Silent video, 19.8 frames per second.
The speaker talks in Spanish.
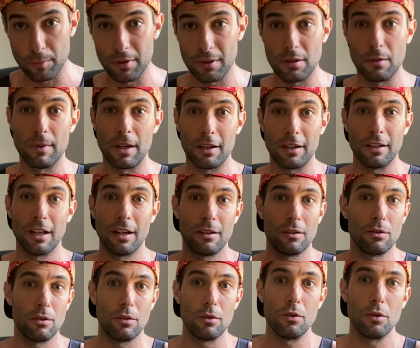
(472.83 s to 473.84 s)
podéis
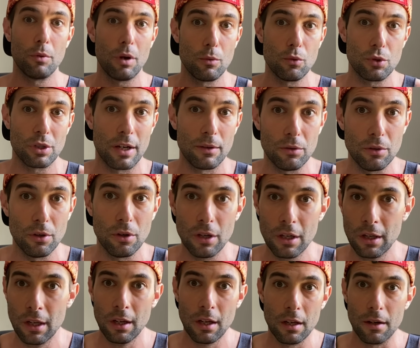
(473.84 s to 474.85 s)
imaginar, no, no iba buscando
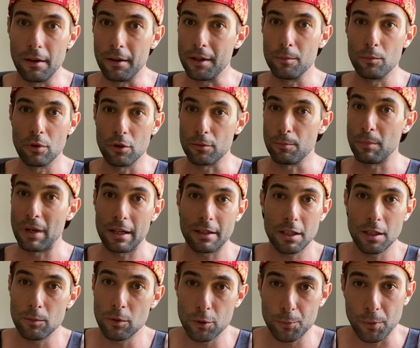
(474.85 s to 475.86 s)
ritmos
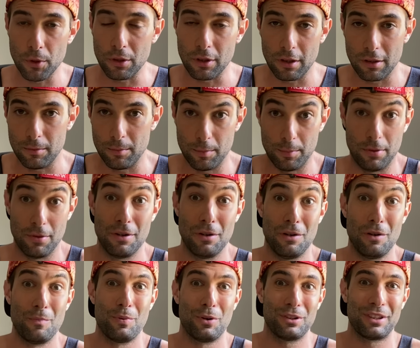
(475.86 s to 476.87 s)
máximos porque
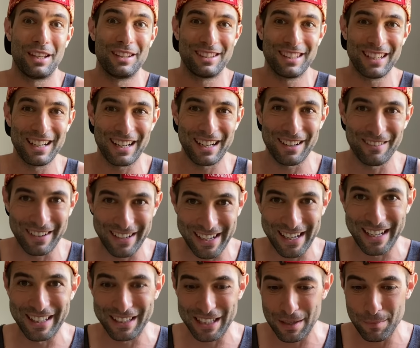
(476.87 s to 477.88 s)
lo importante era acabar
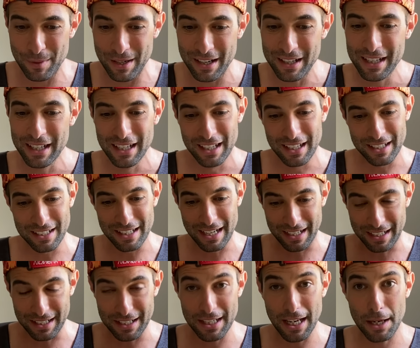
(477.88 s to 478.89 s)
la etapa y
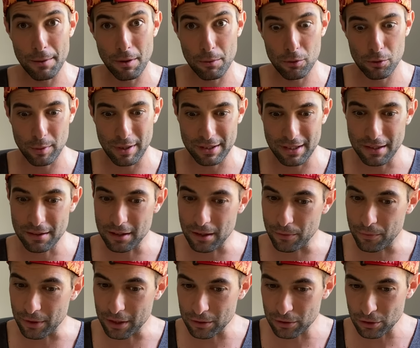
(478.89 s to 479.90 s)
aquí ya íbamos bastante
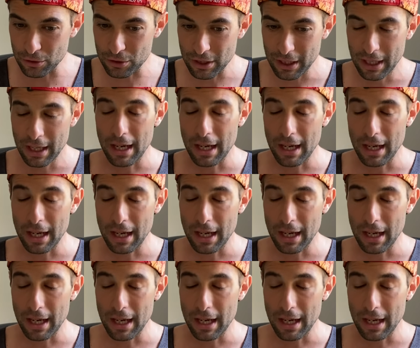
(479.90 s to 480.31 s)
fritos